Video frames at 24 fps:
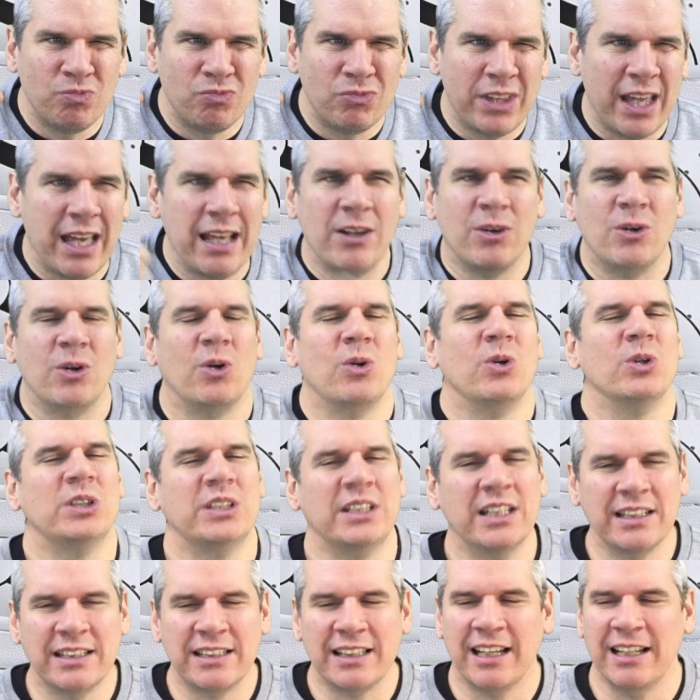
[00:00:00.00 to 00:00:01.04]
点を
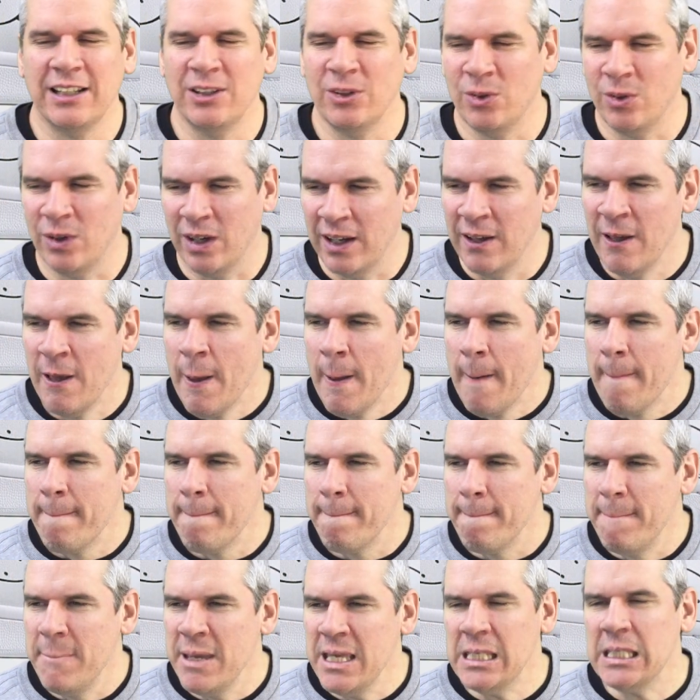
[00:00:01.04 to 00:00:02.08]
教えたいのは、
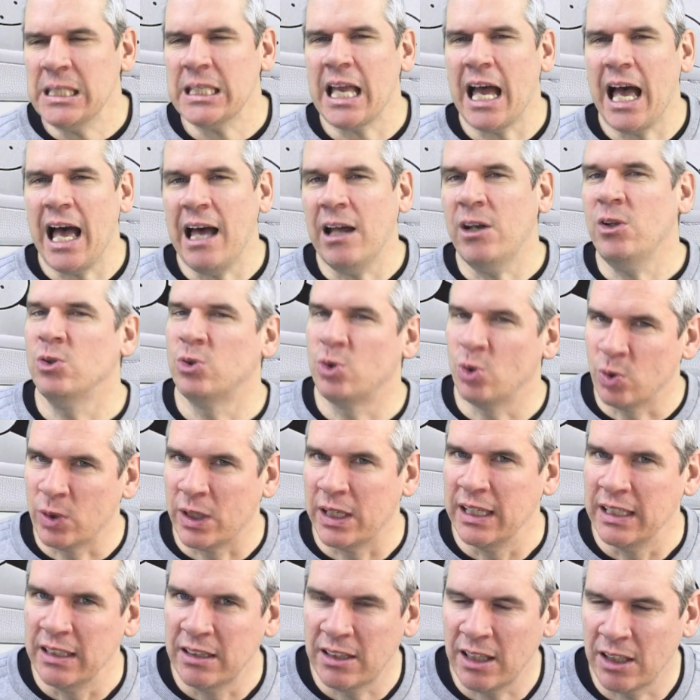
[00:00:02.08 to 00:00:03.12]
ミスがあると
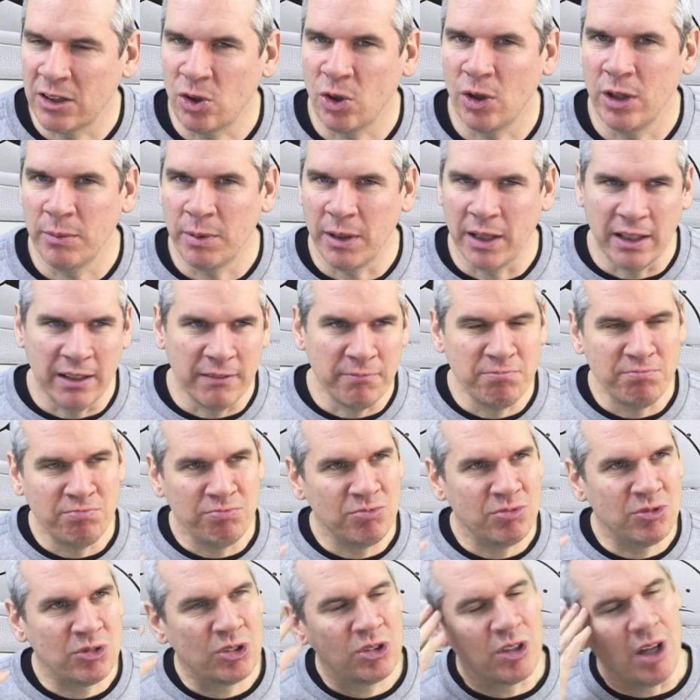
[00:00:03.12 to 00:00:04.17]
き、例えば
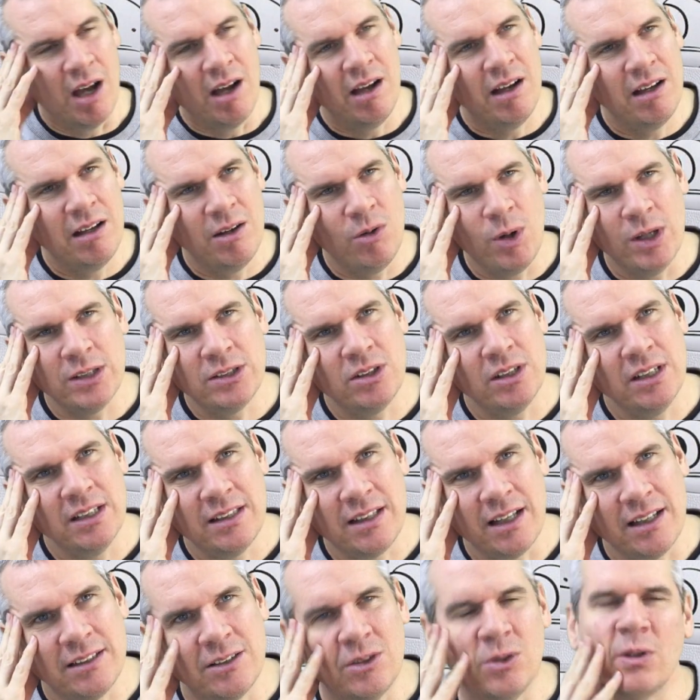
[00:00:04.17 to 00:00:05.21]
忘れ
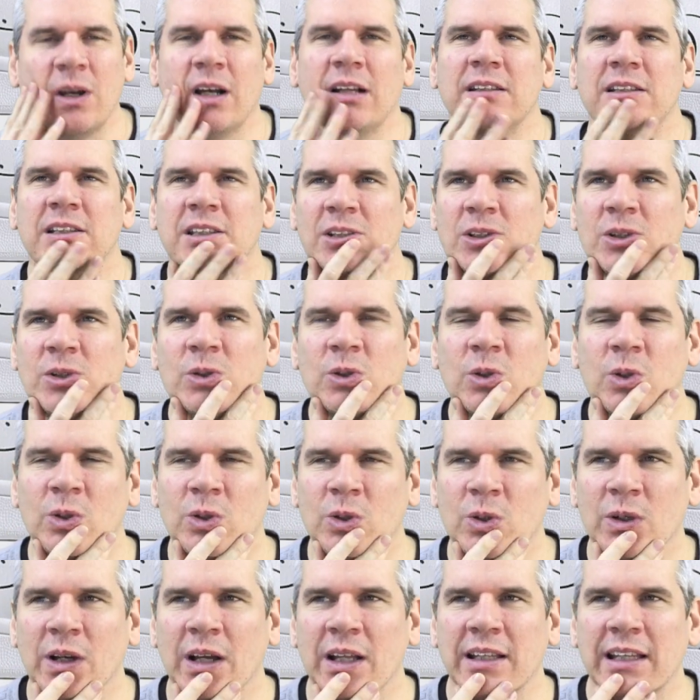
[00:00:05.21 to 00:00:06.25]
たとかっていうこ
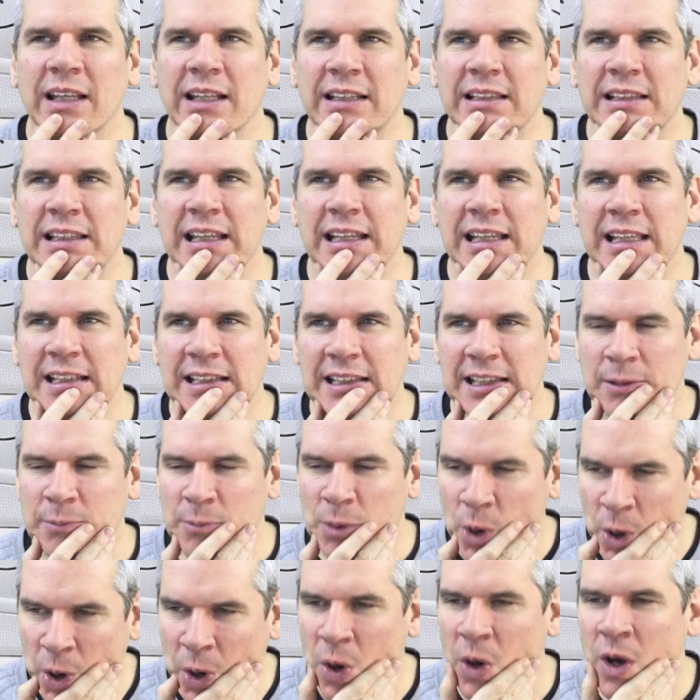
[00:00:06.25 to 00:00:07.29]
とが出てきて
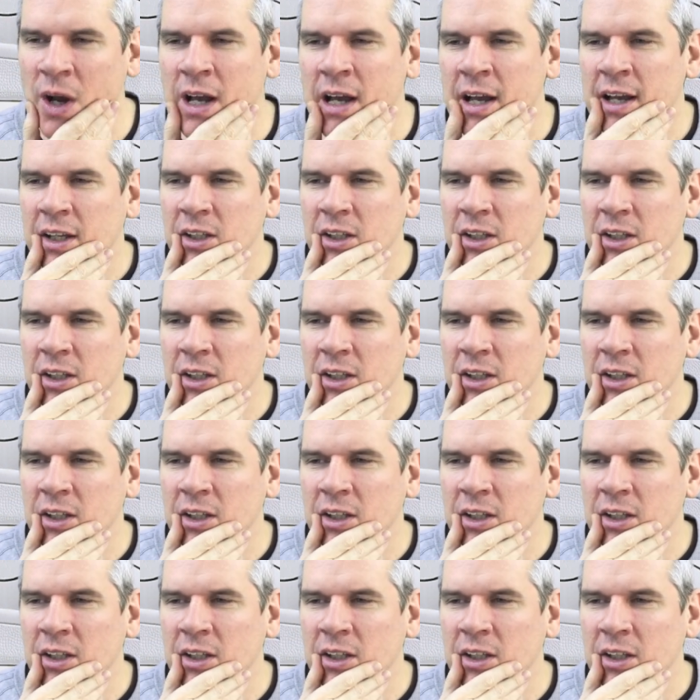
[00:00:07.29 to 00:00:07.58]
も、